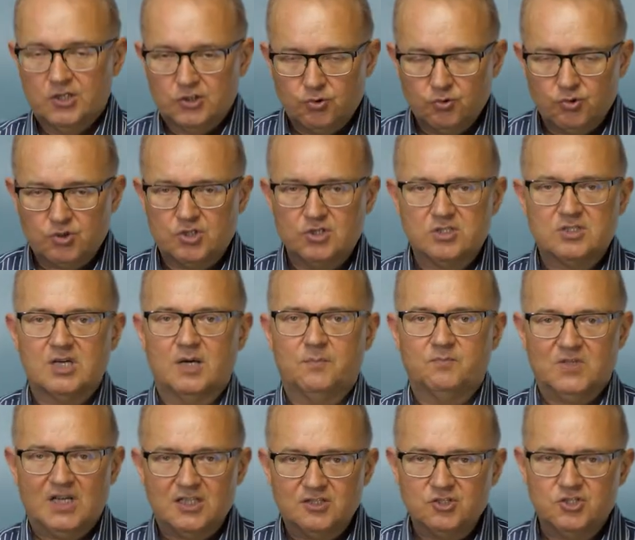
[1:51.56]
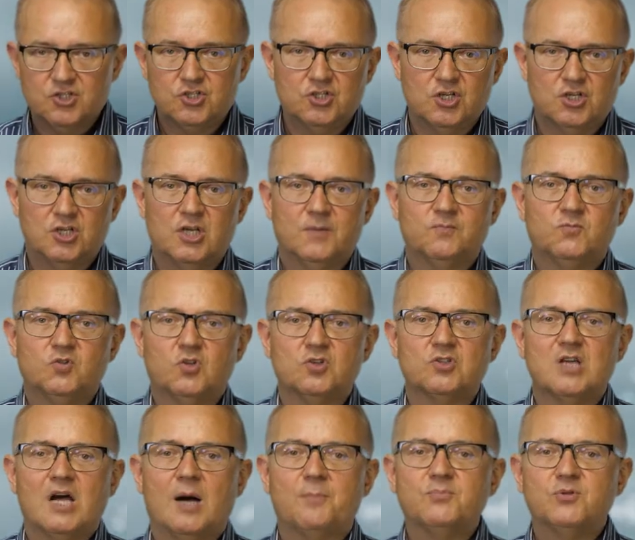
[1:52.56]
Cukrzyca, nadciśnienie to
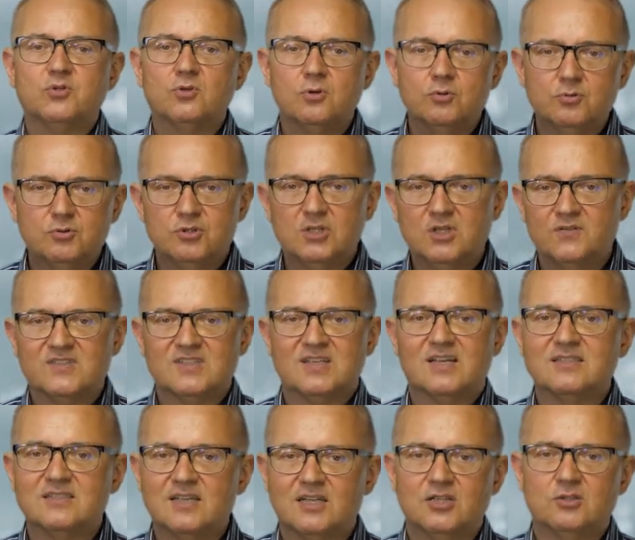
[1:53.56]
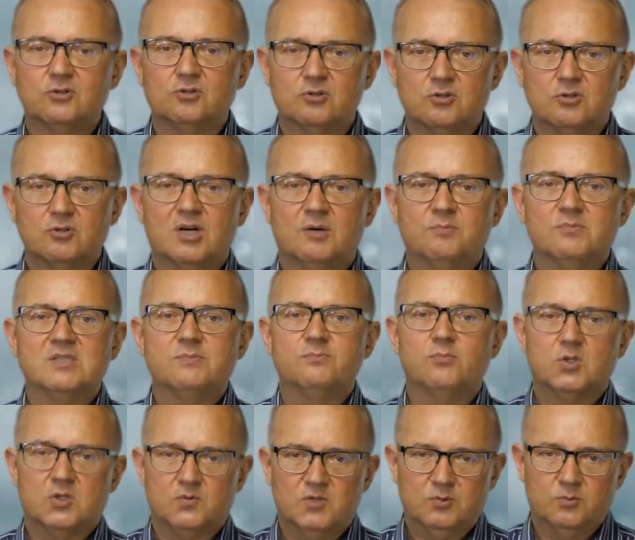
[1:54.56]
jest absolutnie wskazanie do tego, aby
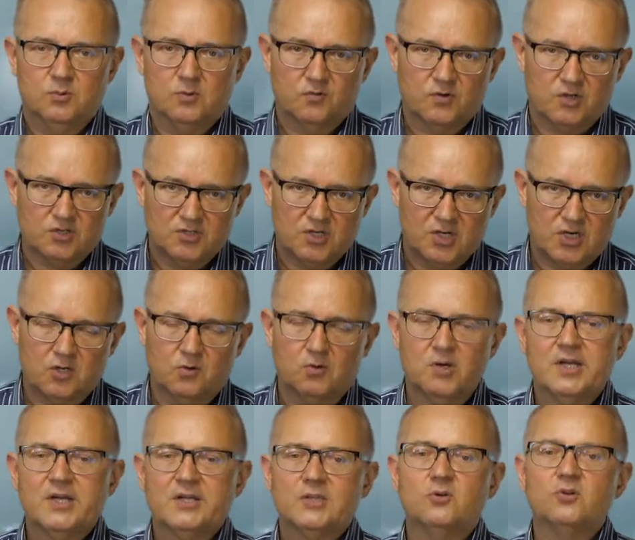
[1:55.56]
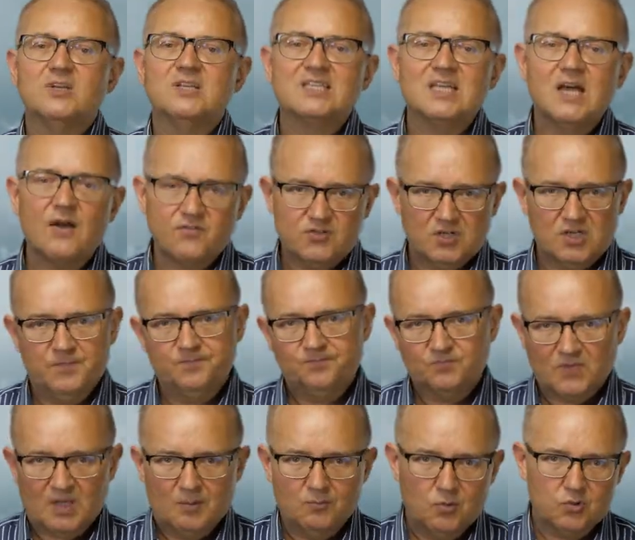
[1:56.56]
spożywać borówkę czarną. No nie zawsze
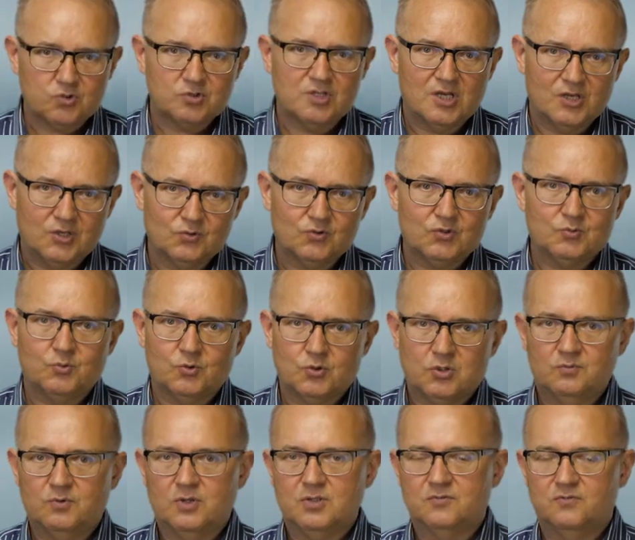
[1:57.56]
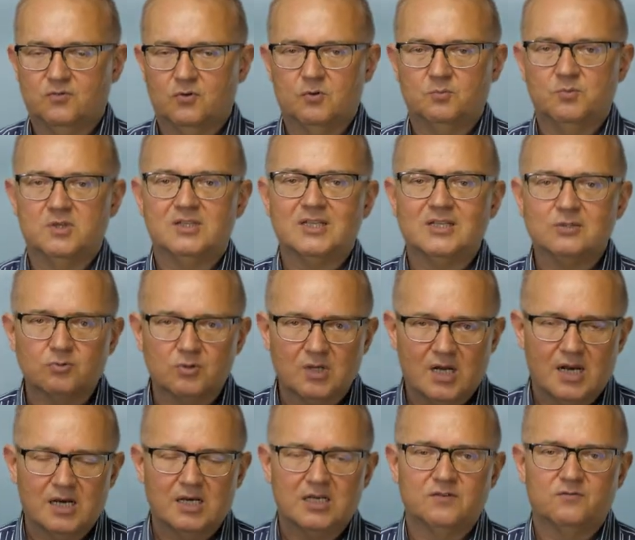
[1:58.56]
można ją spożywać w formie
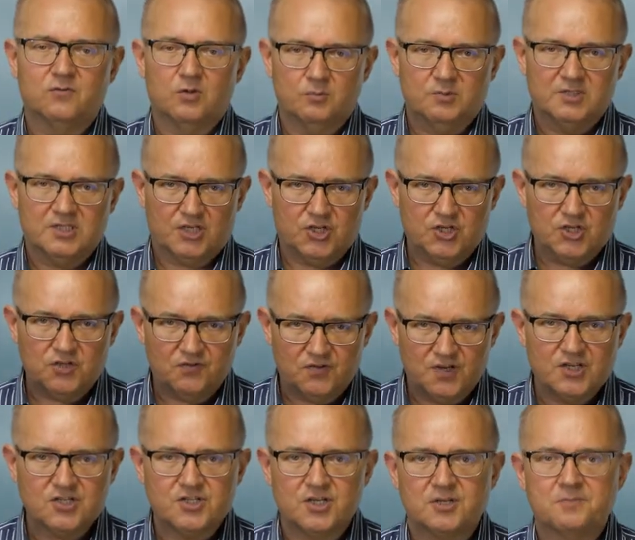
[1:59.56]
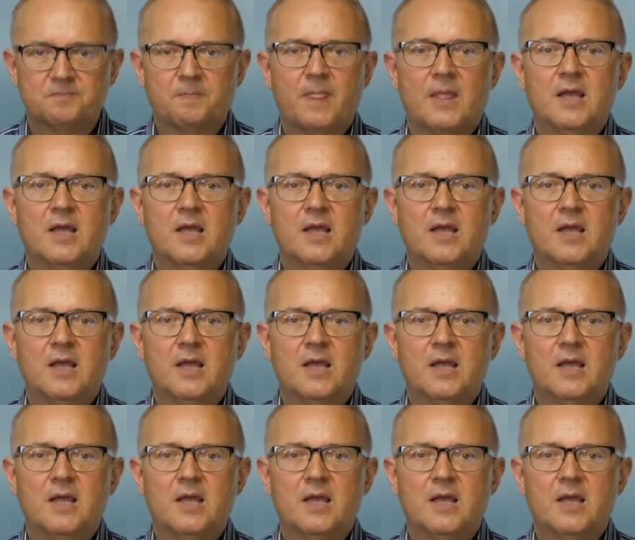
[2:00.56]
naturalnej, w formie takiej świeżej.